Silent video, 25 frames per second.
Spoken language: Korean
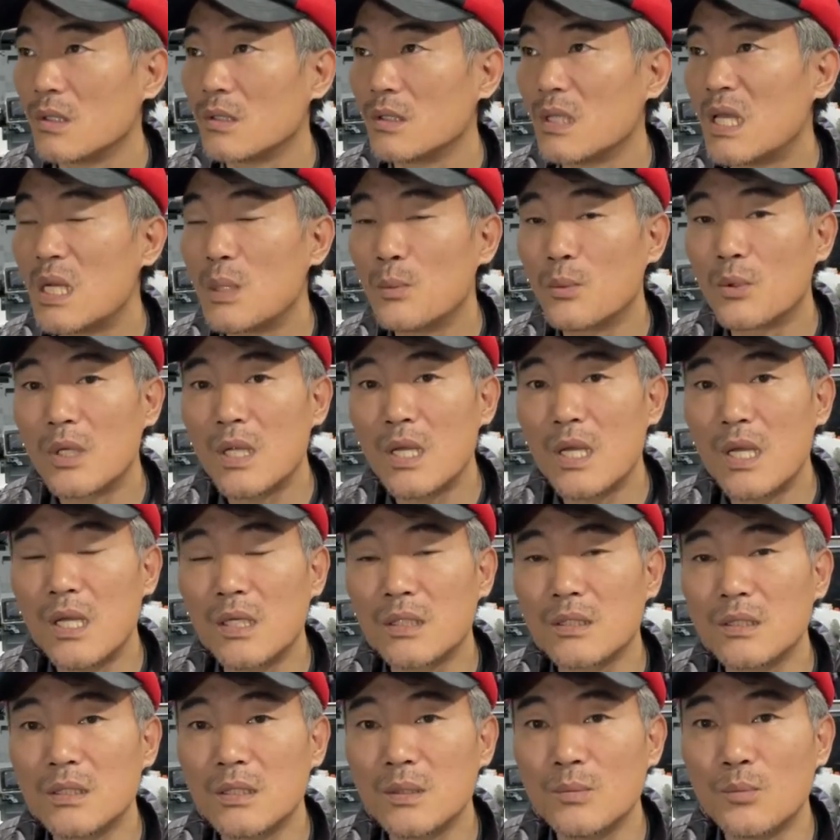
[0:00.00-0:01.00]
내일 모레
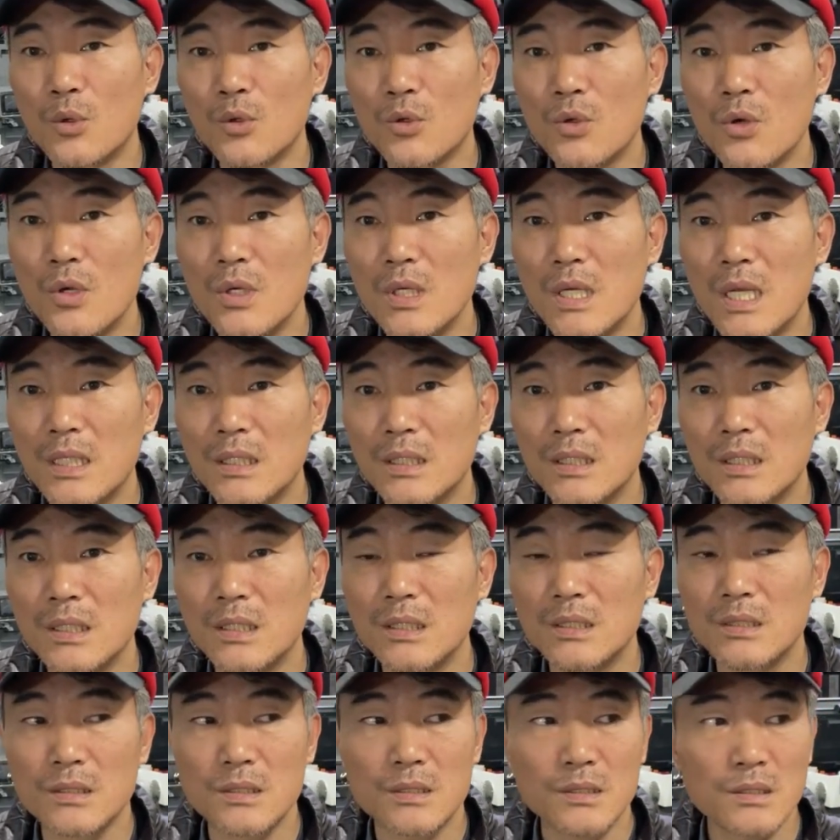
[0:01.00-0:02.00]
그 목요일
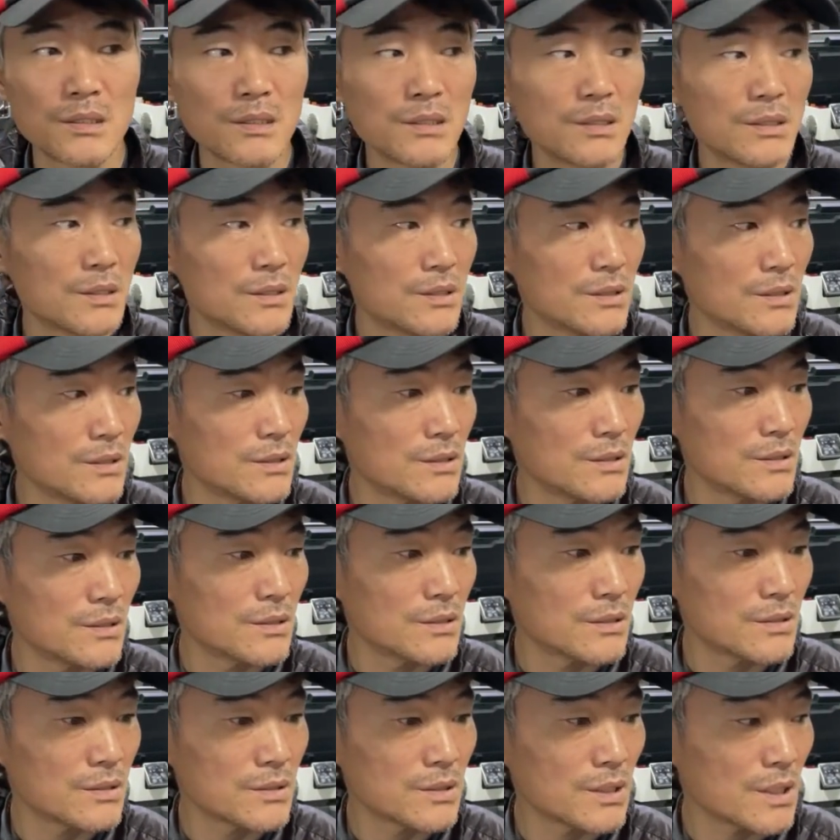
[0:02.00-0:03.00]
날은 그
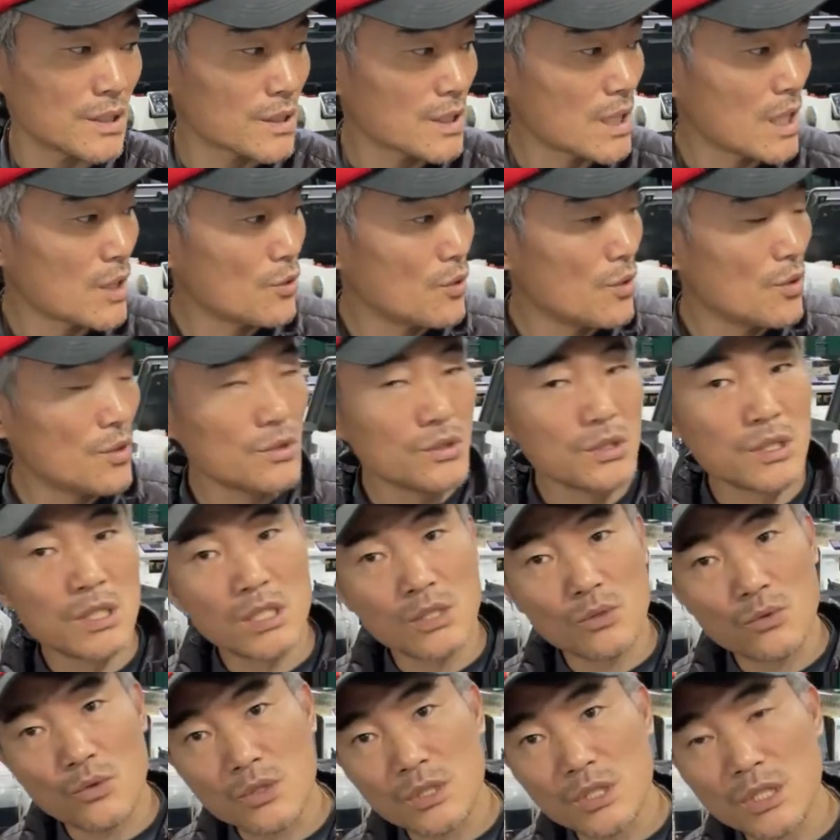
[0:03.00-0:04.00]
캐논
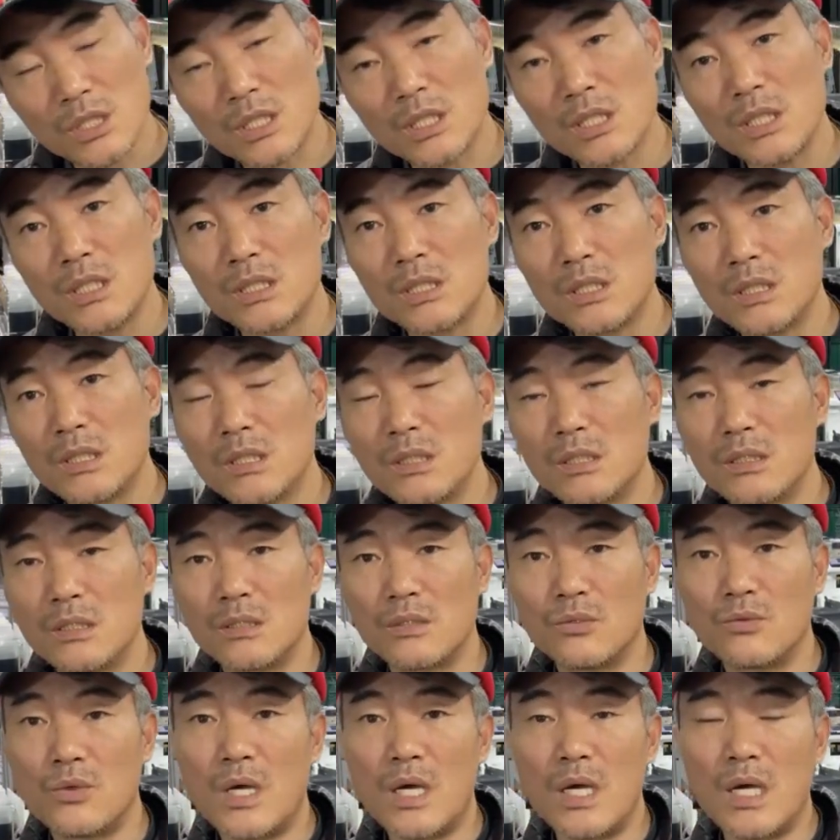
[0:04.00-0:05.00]
70
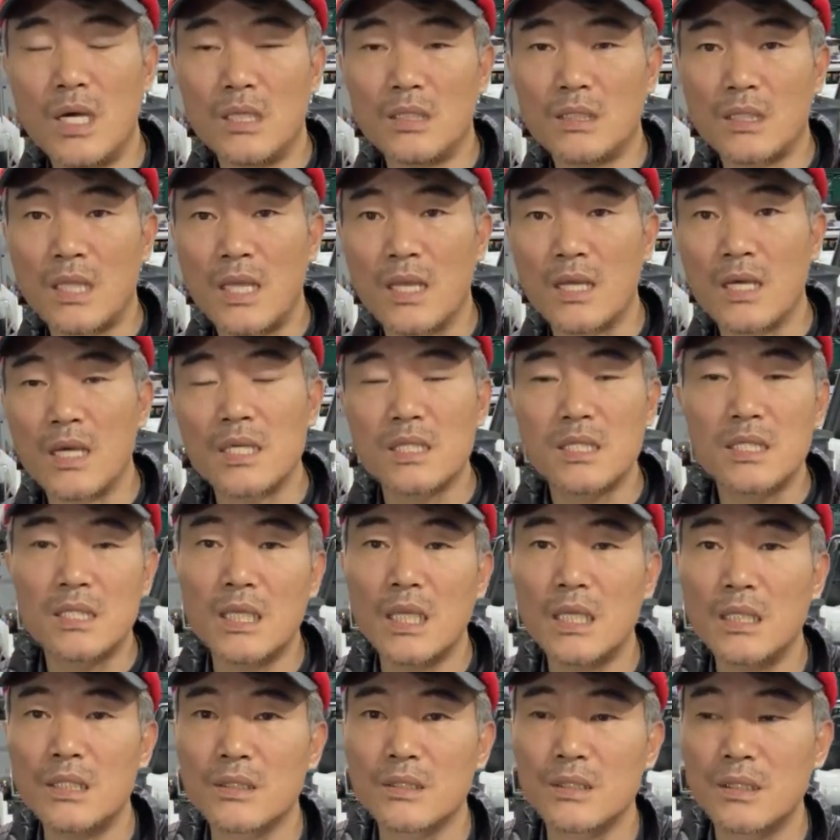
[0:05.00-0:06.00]
시리즈와 다양한
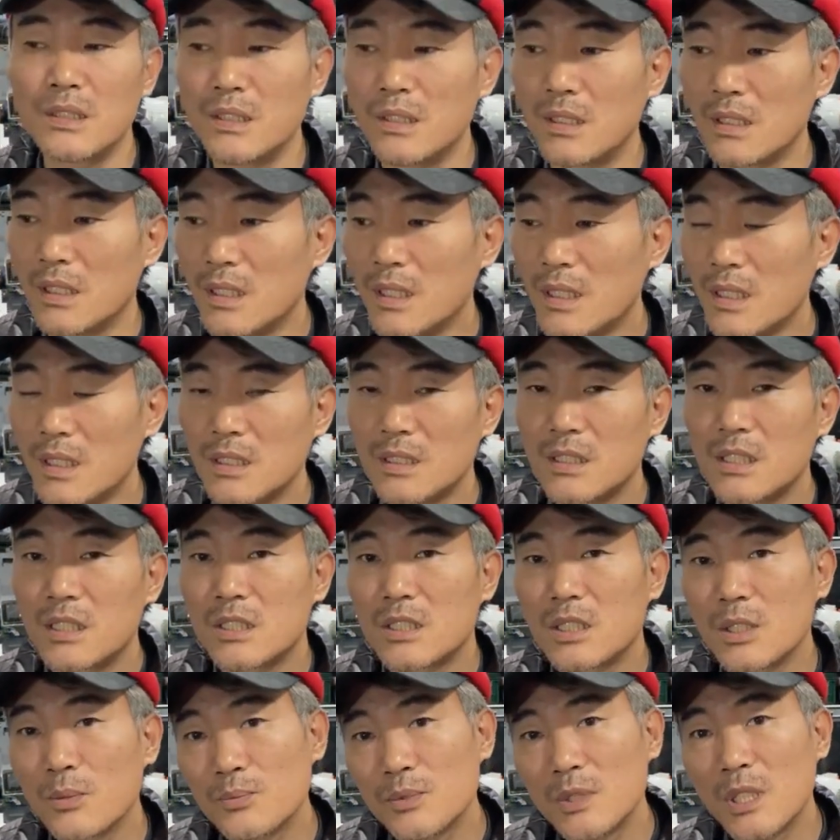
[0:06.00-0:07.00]
기계들을
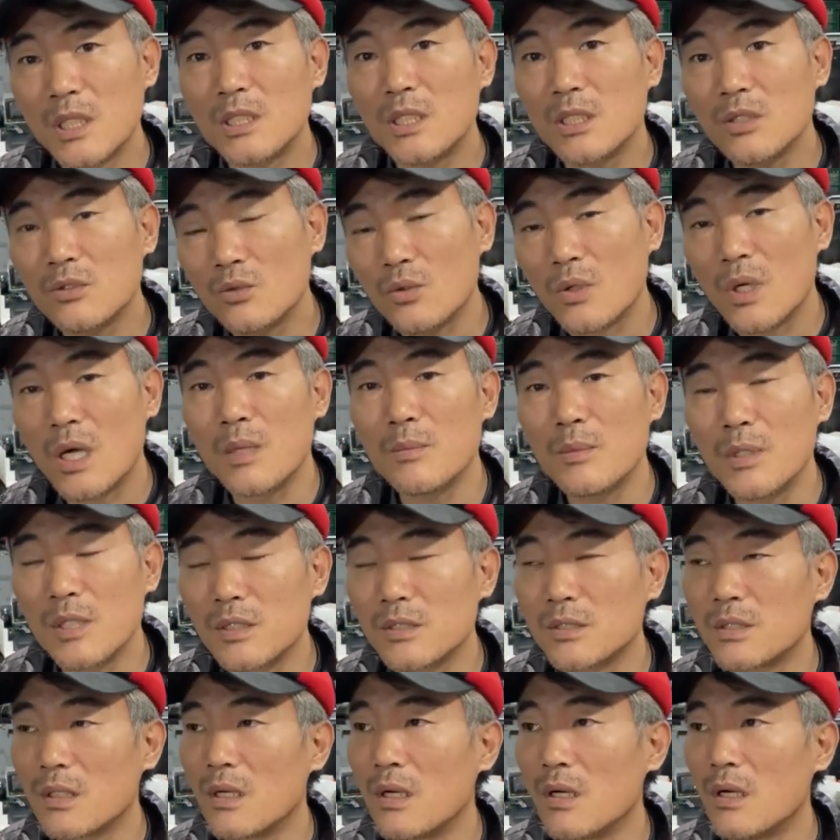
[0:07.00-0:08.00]
직접 채팅도
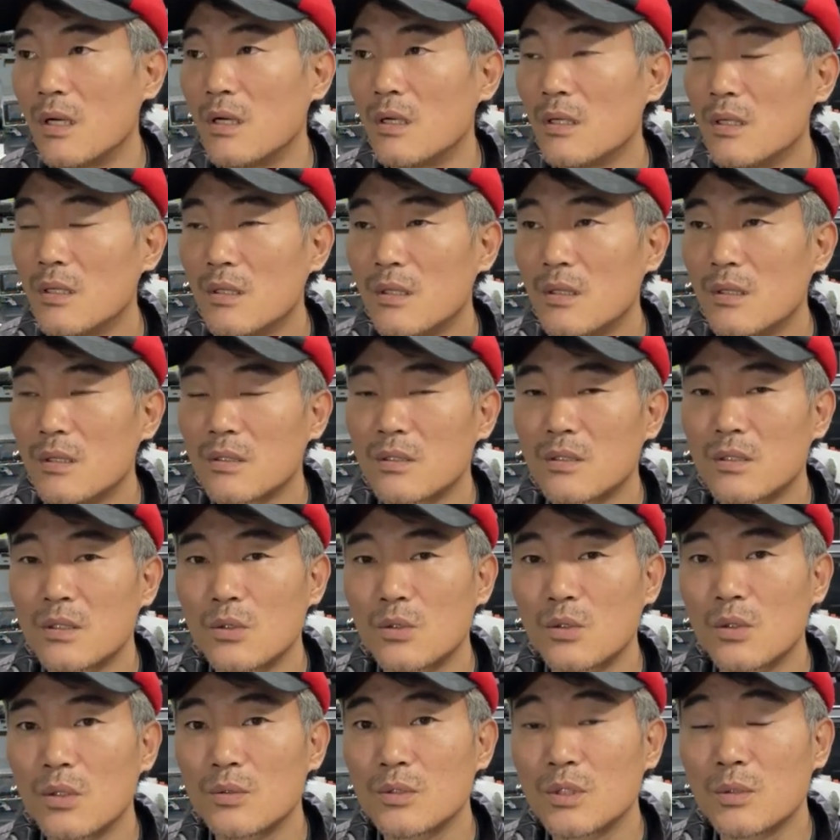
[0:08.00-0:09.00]
하면서
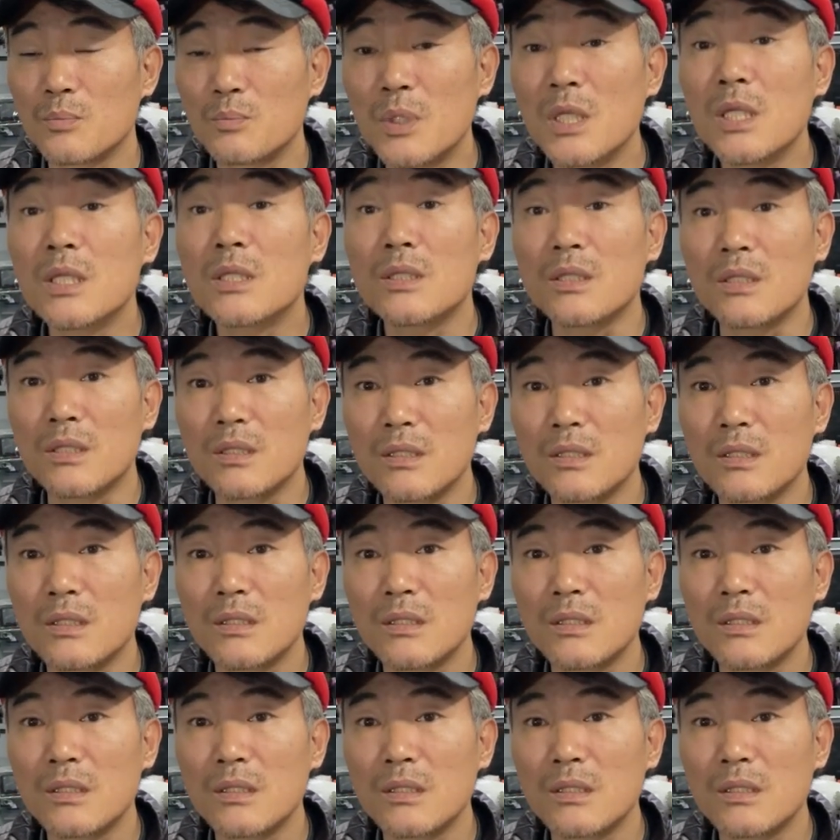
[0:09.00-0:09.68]
그리고 필드